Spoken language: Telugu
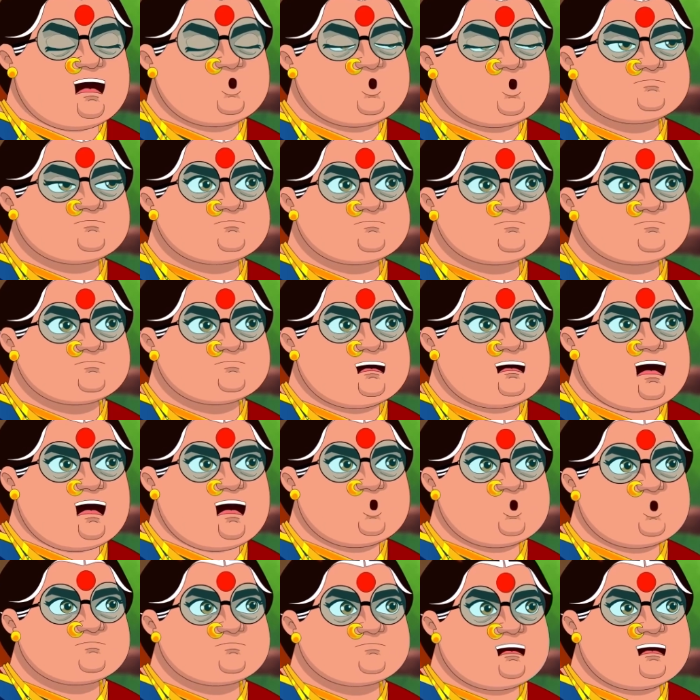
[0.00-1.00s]
అయ్యో
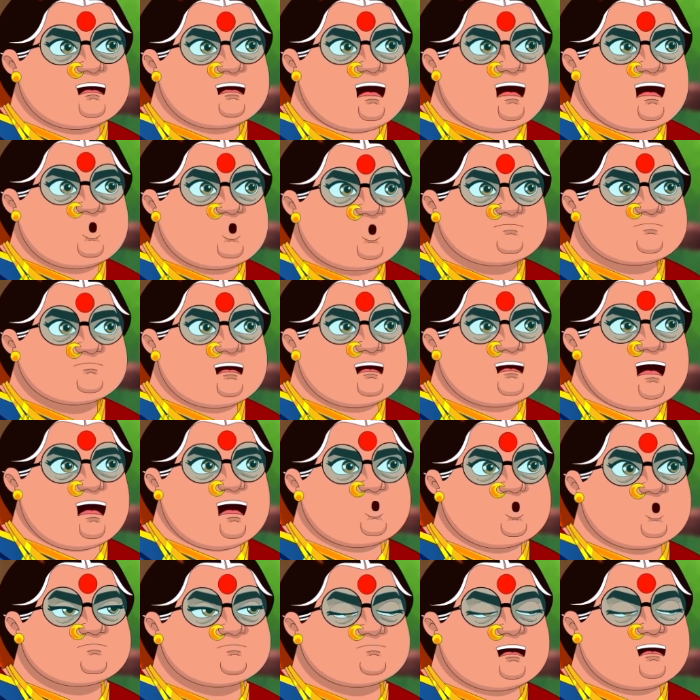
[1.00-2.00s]
బుద్ధి గడ్డి తిని
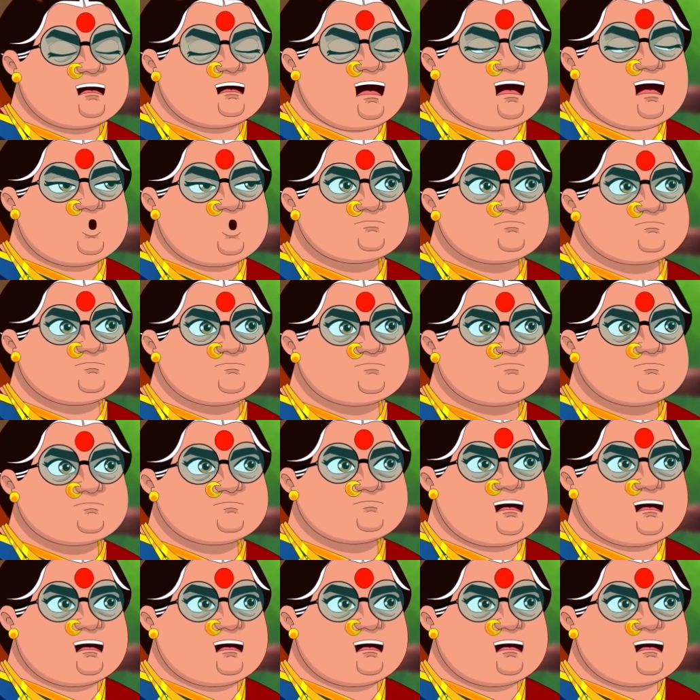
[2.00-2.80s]
నీకు అలా చెప్పానమ్మా